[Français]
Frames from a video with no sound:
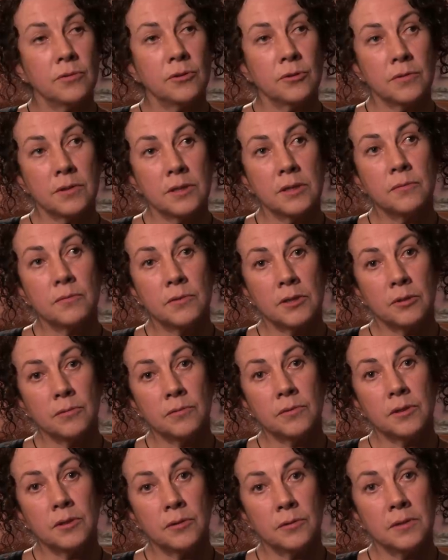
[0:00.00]
Une chose qui nous a
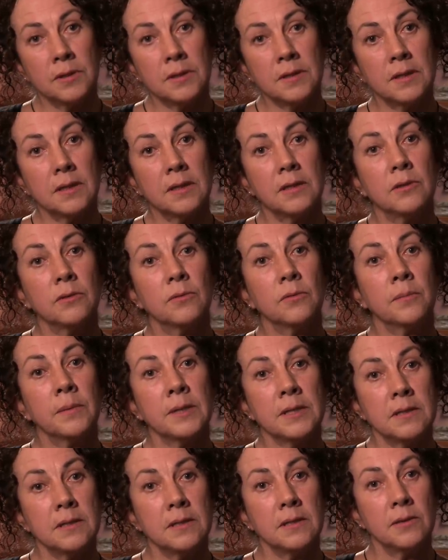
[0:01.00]
tous étonnés, c'est qu'ils n'ont
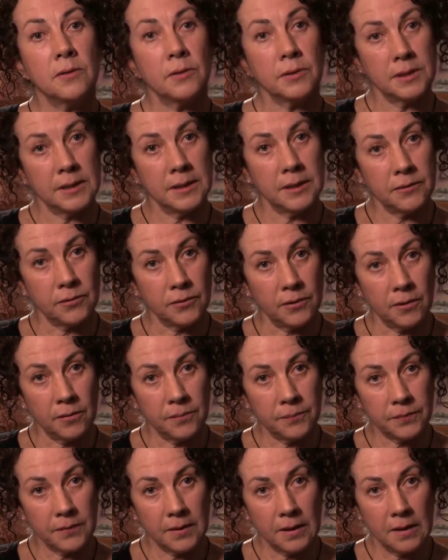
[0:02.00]
pas saisi l'ordinateur.
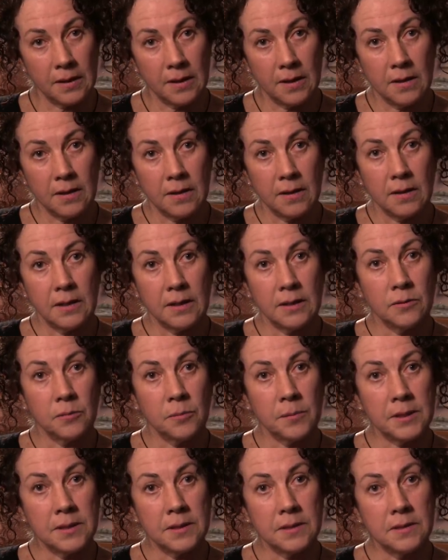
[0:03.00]
Ils
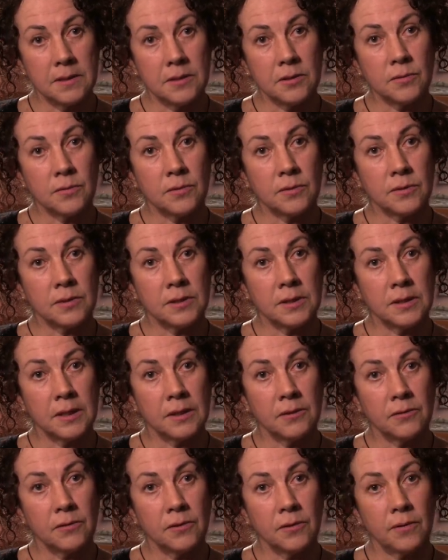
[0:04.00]
n'ont pas saisi son
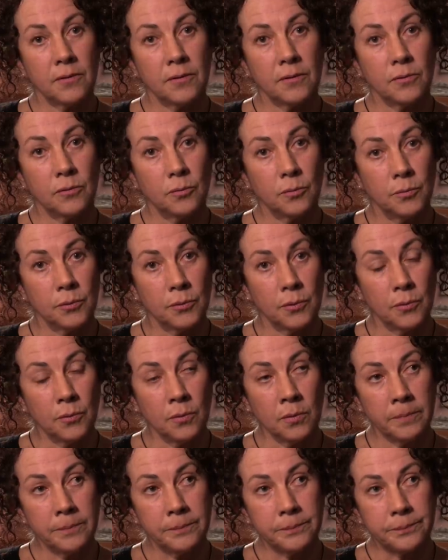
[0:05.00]
ordinateur euh, de
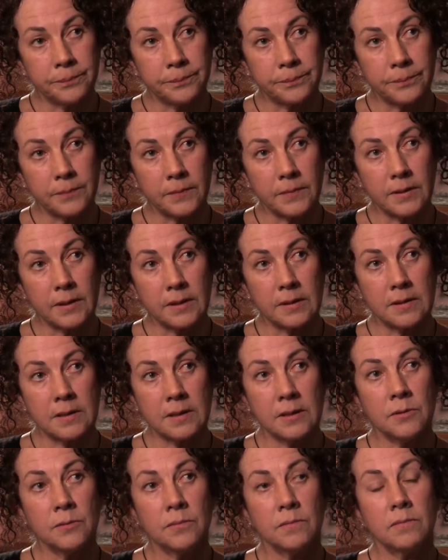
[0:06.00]
bureau. Ce
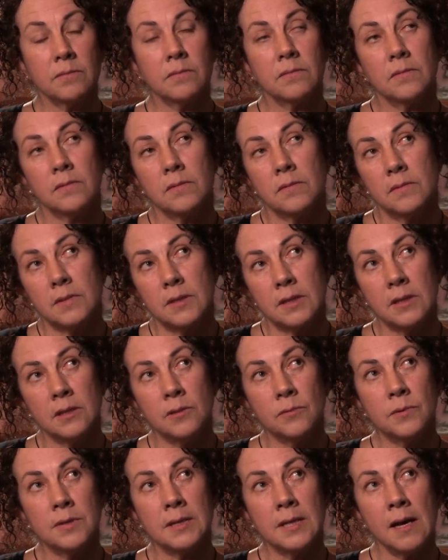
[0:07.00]
qui, ce qui
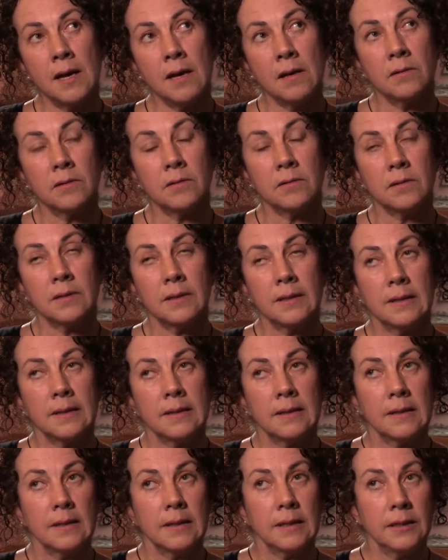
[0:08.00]
nous a étonné, euh,
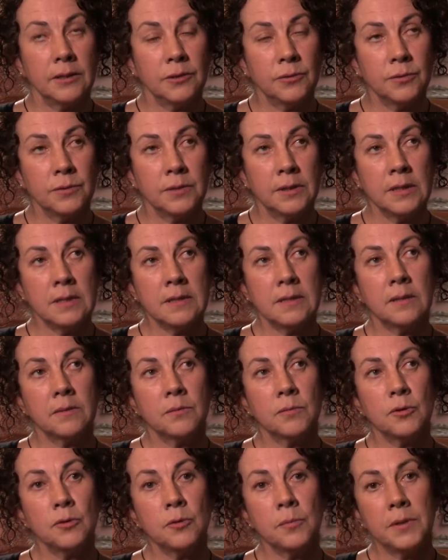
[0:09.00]
étonnés, c'est
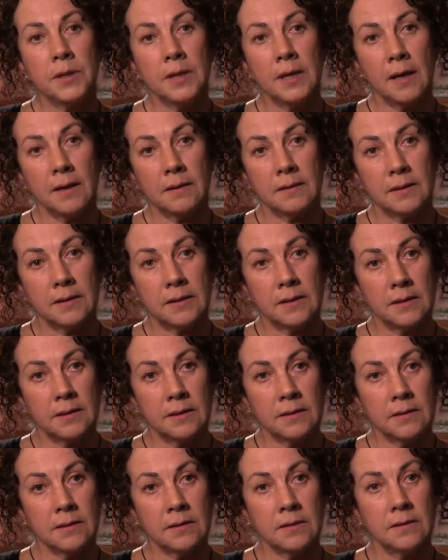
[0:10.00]
que M. Picard était
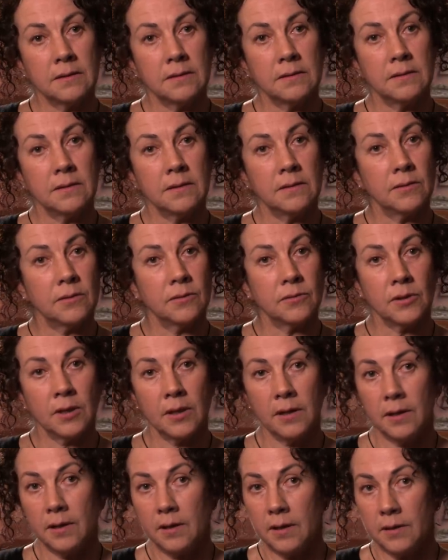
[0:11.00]
quelqu'un qui était euh,
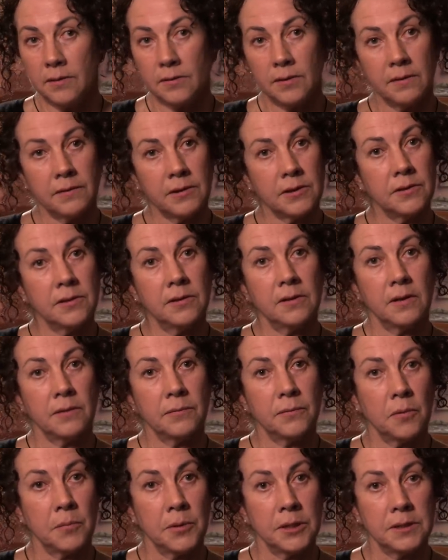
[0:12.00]
très, très versé dans
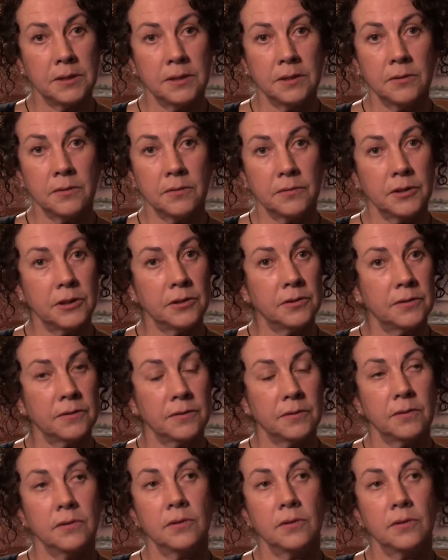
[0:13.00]
l'informatique, en fait.